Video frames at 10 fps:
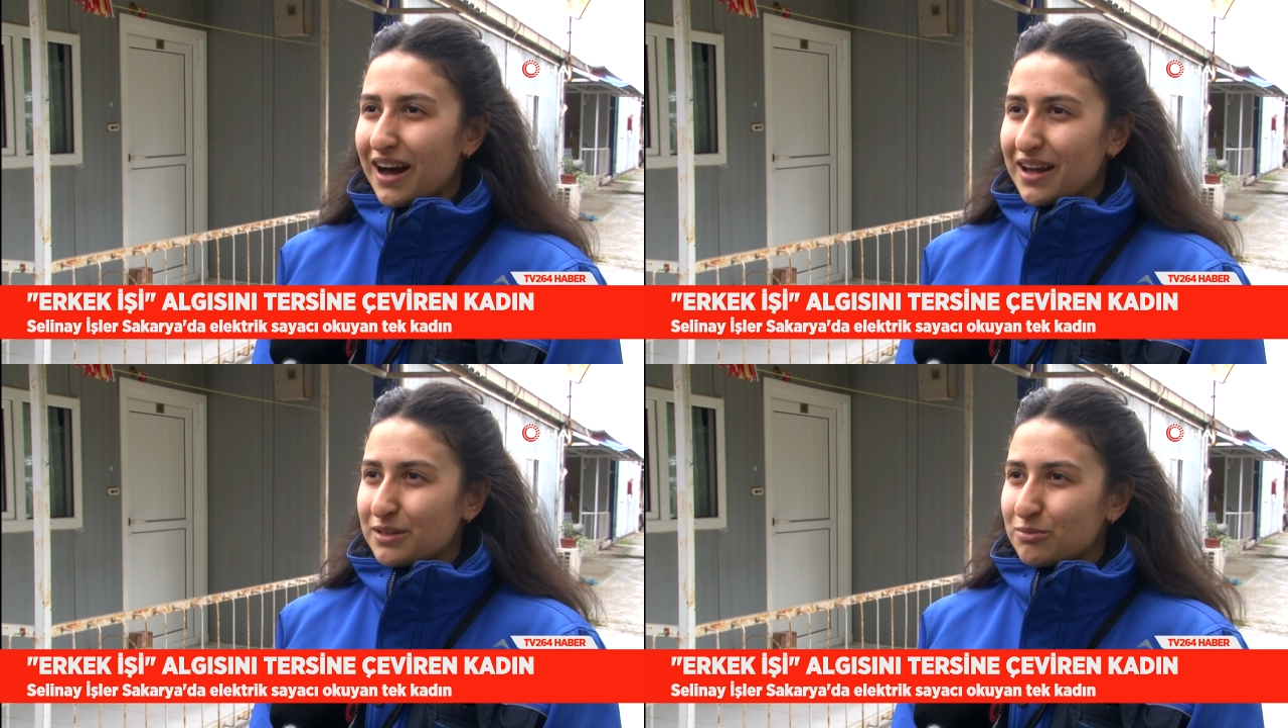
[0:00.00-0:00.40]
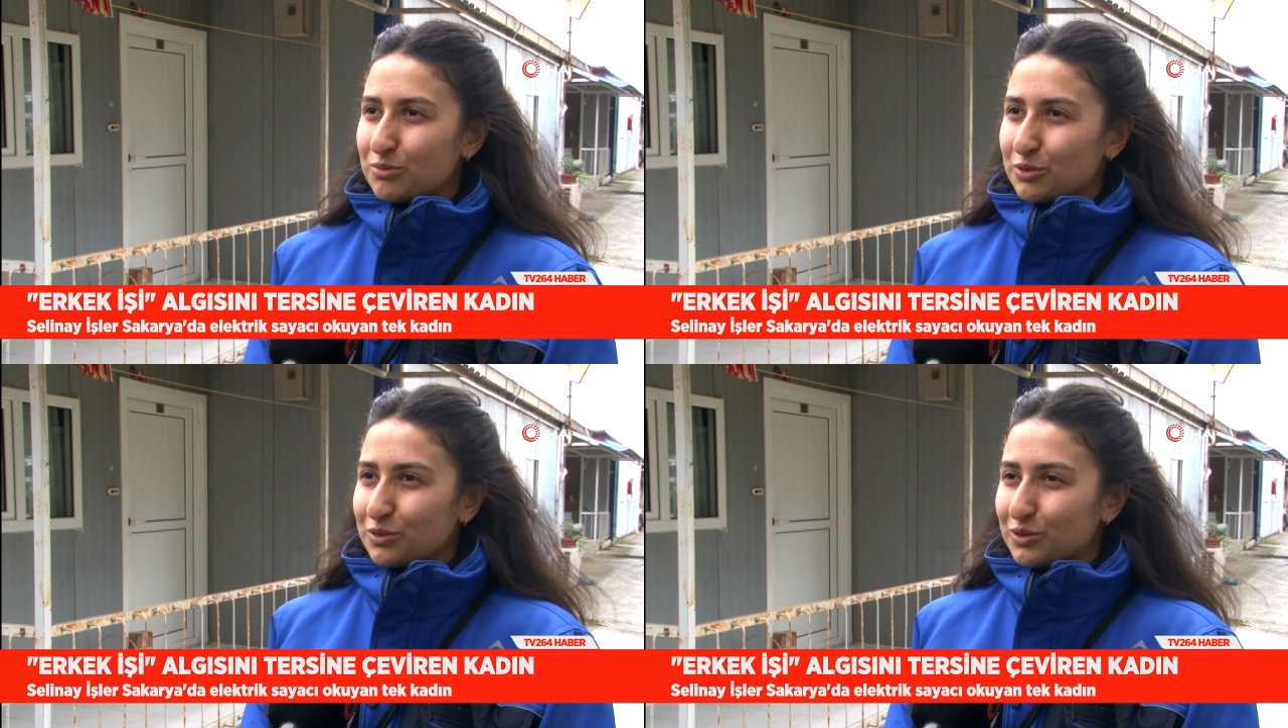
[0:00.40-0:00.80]
ayrı bir
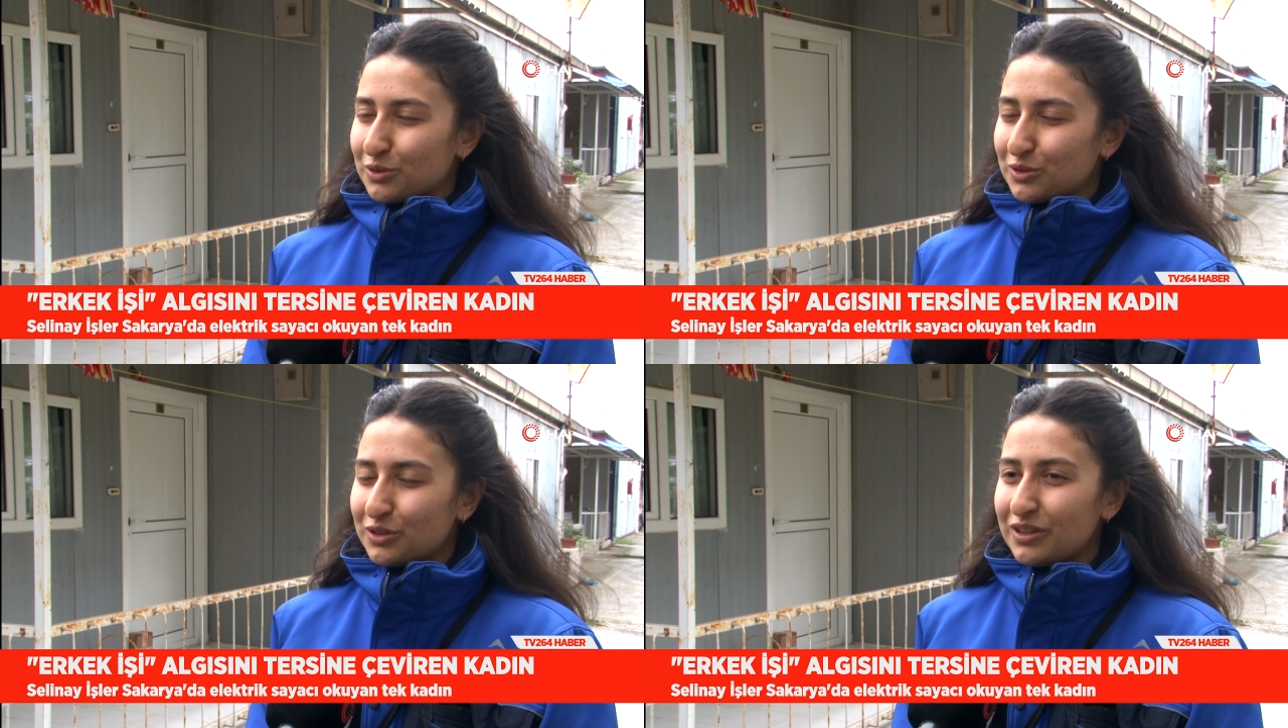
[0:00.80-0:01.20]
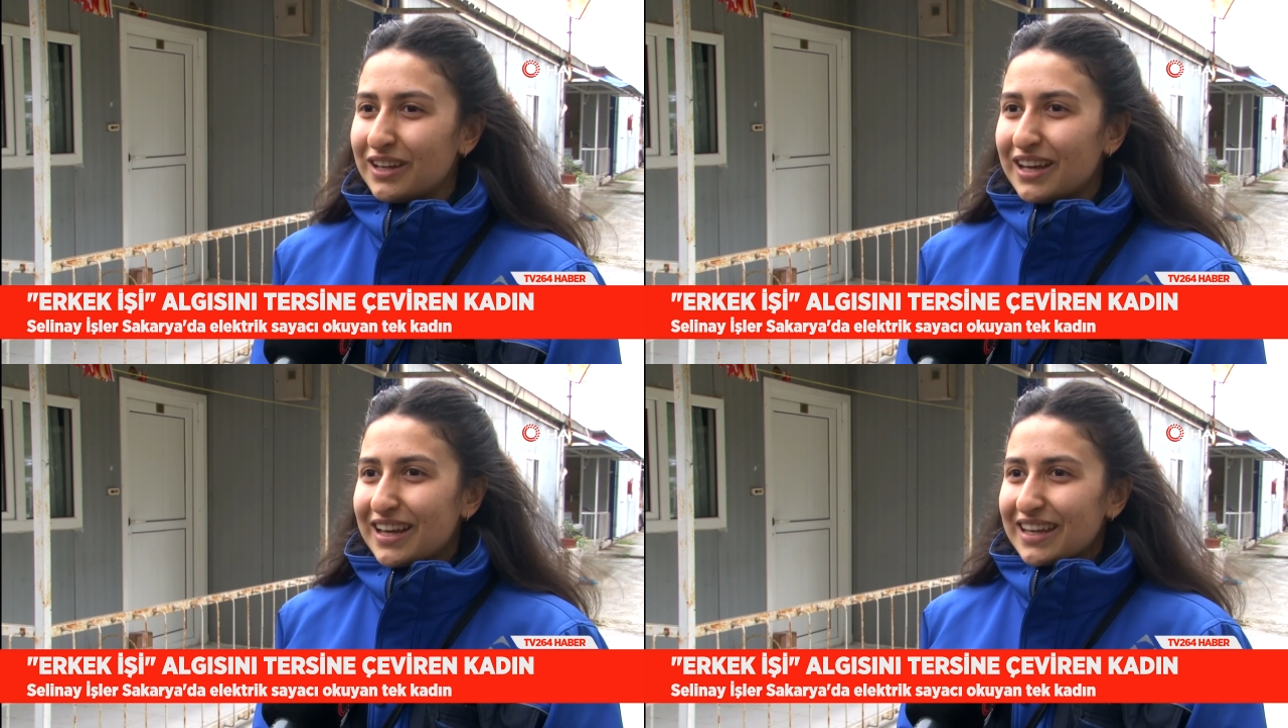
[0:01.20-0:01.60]
mutluluktu.
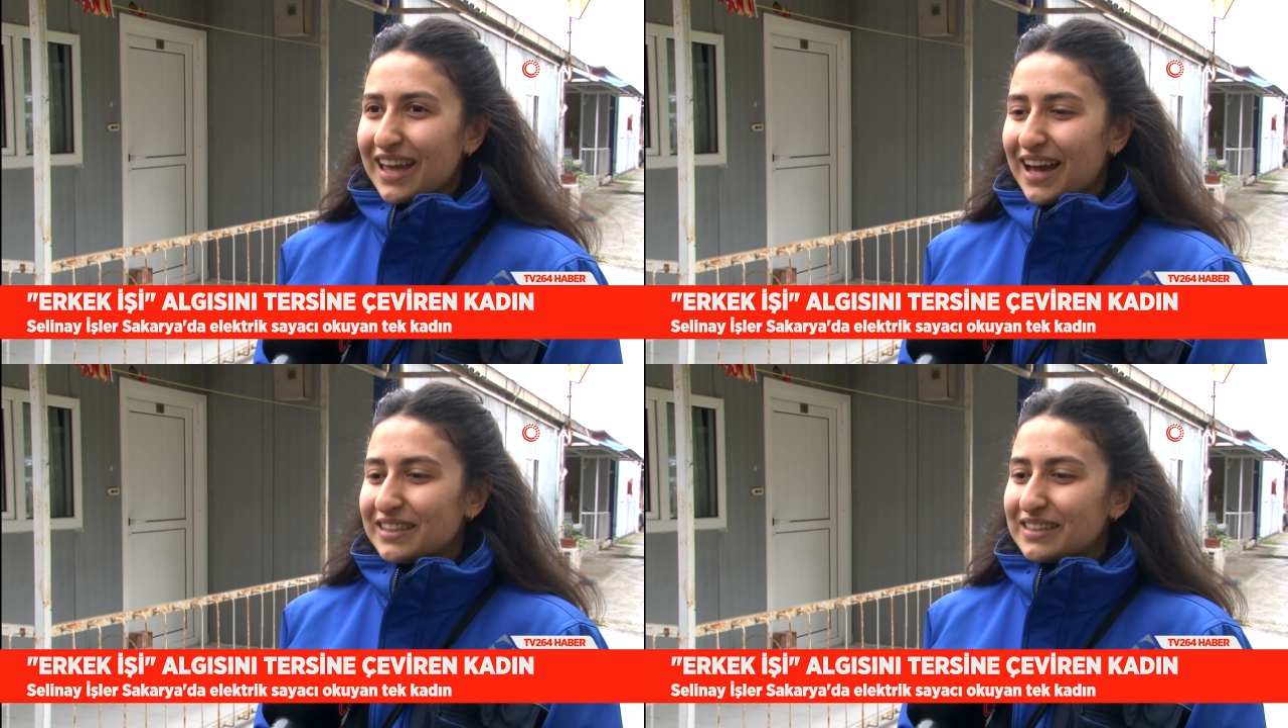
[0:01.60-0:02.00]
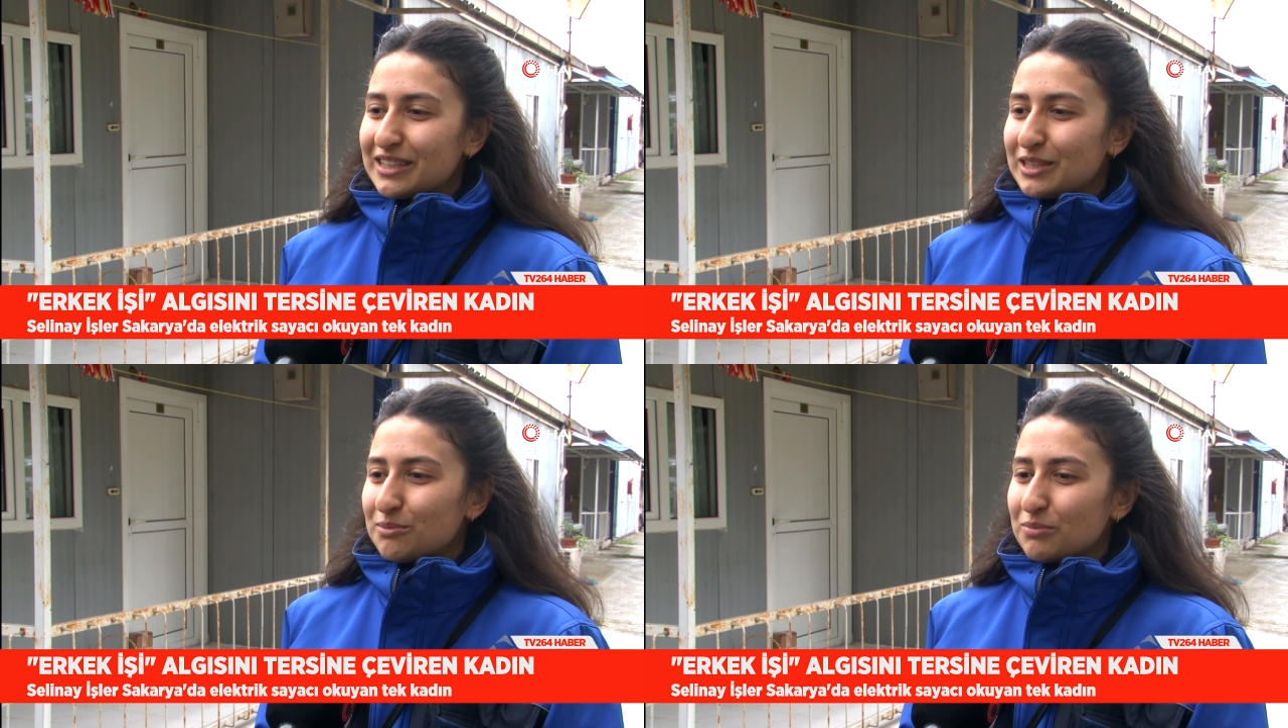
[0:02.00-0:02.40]
Yani
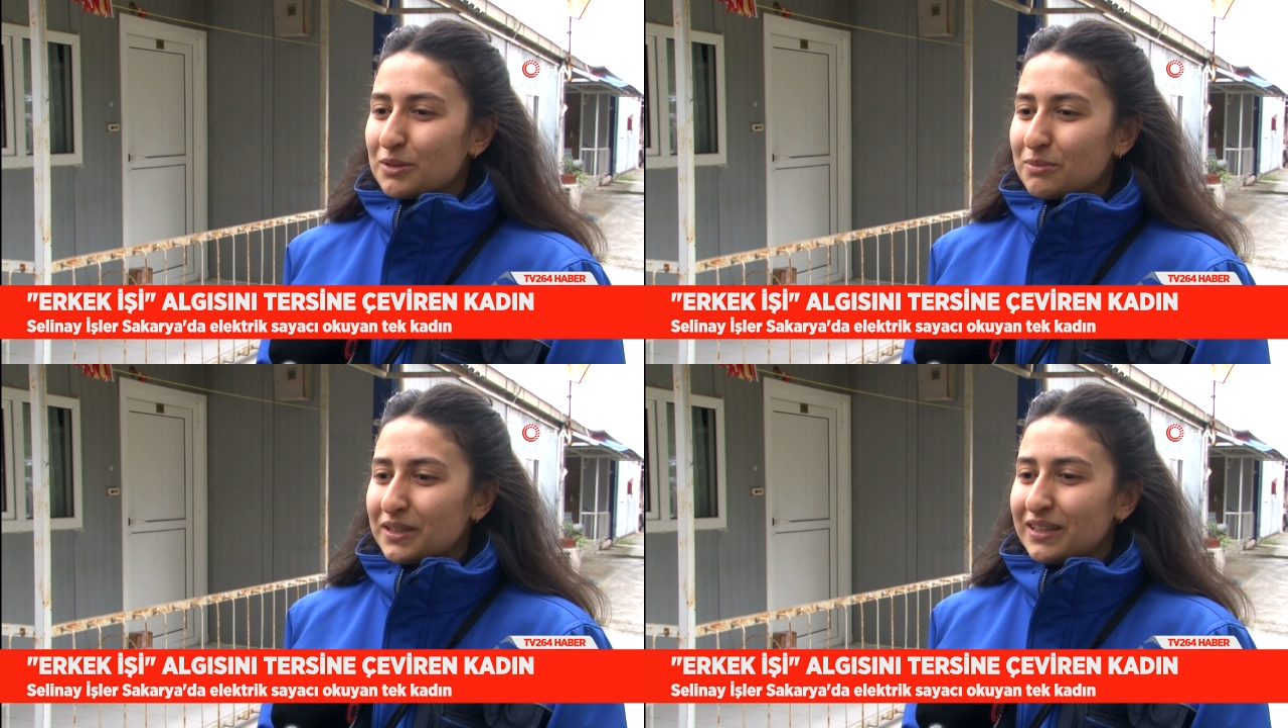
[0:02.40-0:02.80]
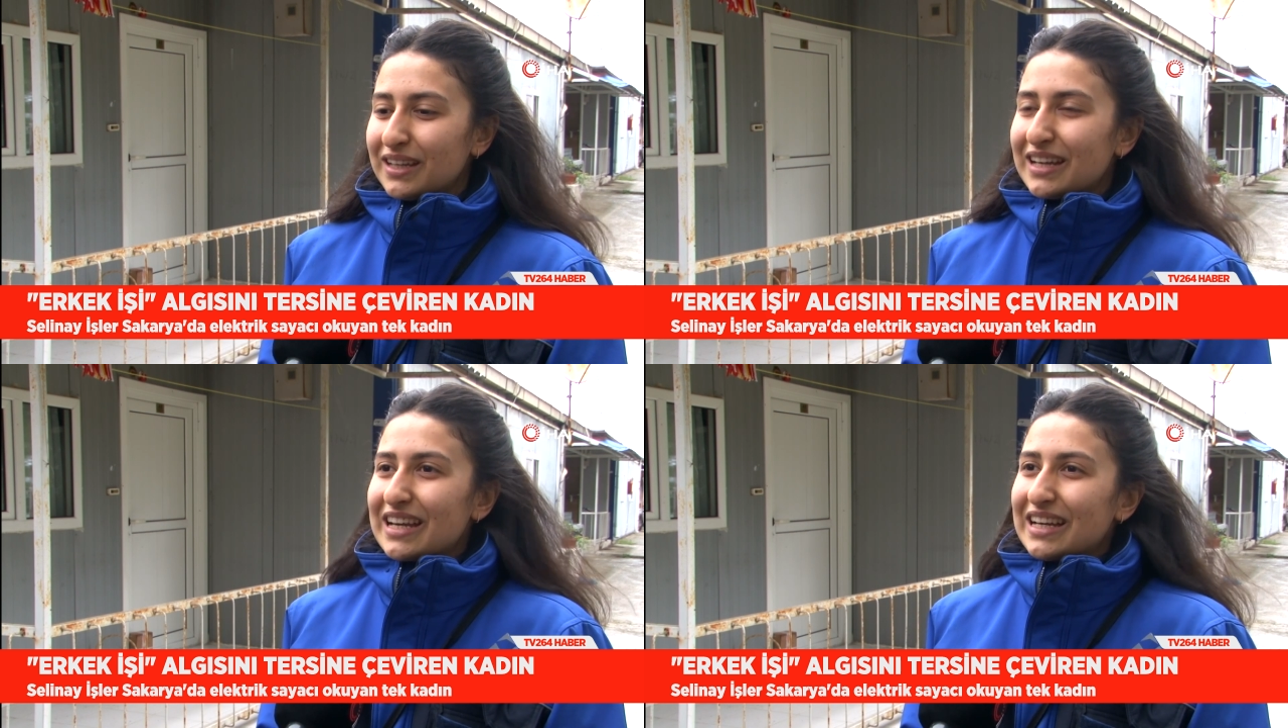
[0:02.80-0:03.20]
dediğim gibi
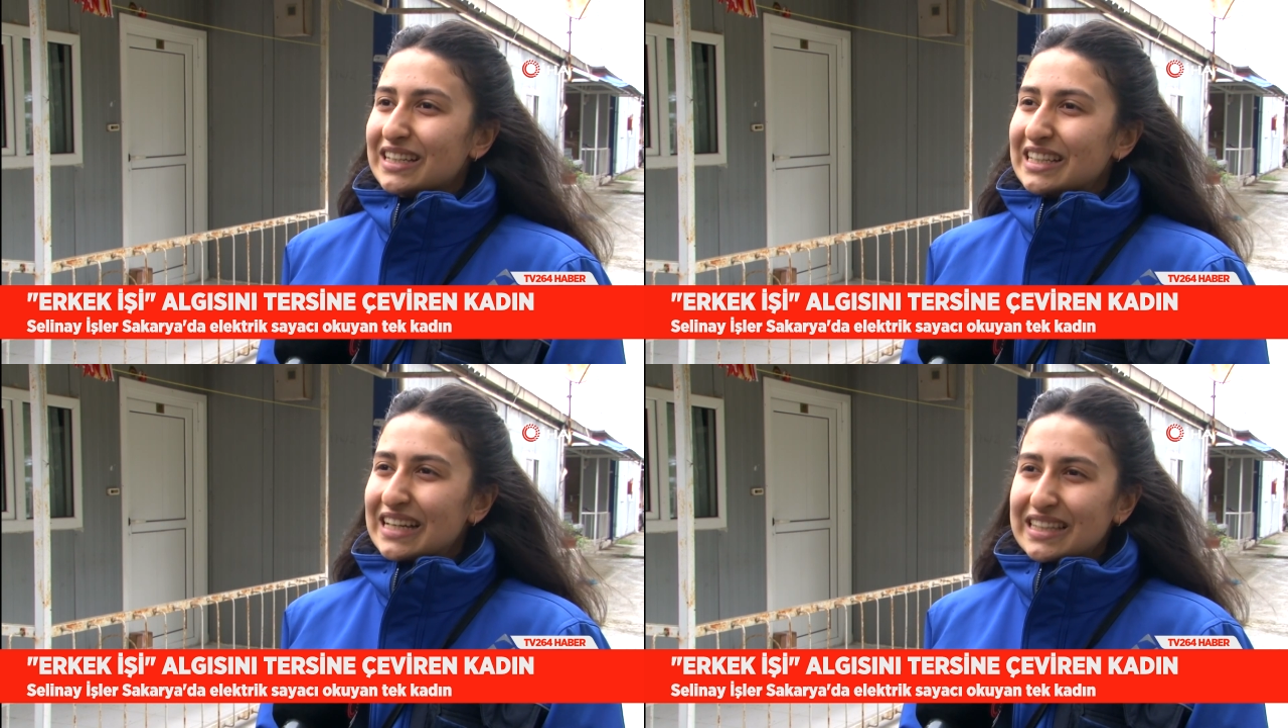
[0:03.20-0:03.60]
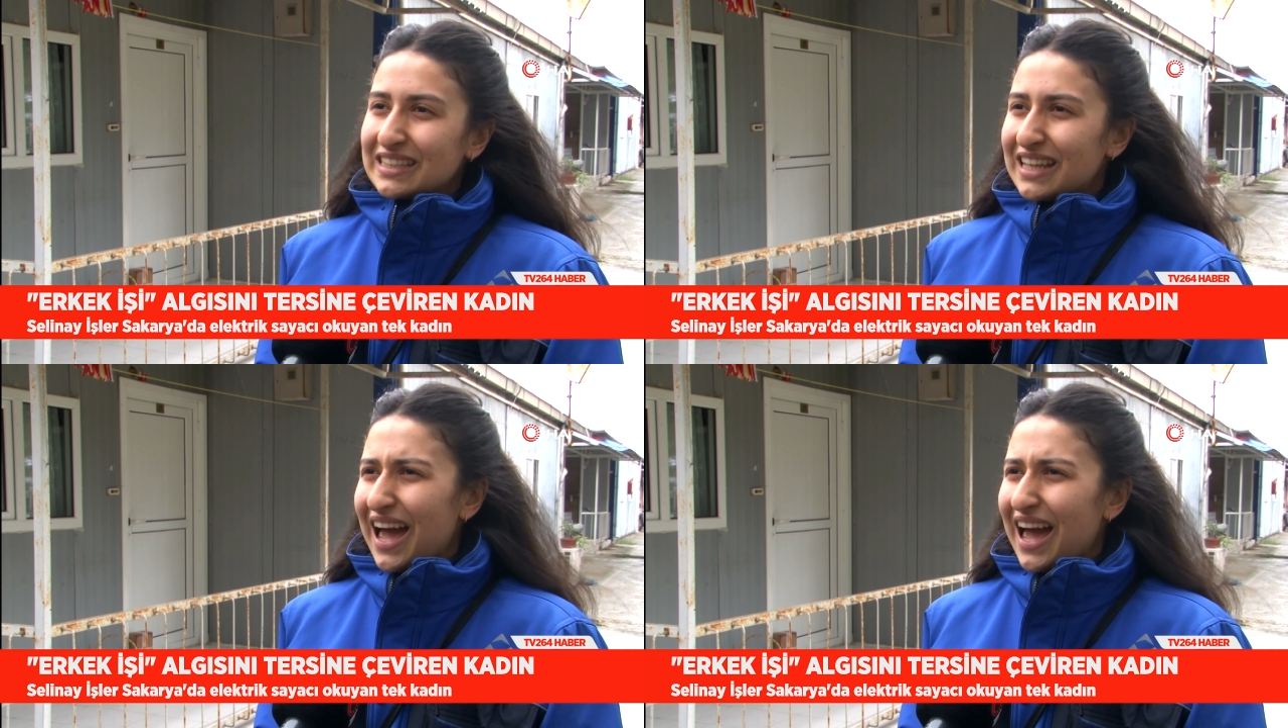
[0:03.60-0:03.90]
kadın